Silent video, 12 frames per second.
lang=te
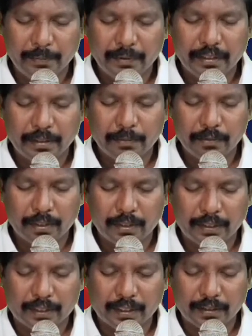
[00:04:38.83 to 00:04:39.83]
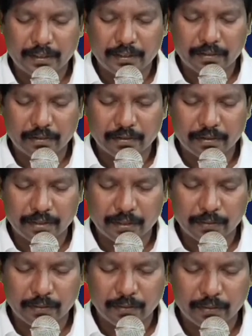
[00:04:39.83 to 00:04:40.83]
నిమిత్తము నన్ను ఎక్కడ
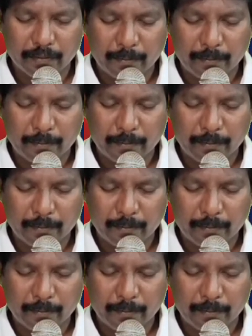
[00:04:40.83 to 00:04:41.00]
తీసుకొస్తున్నావో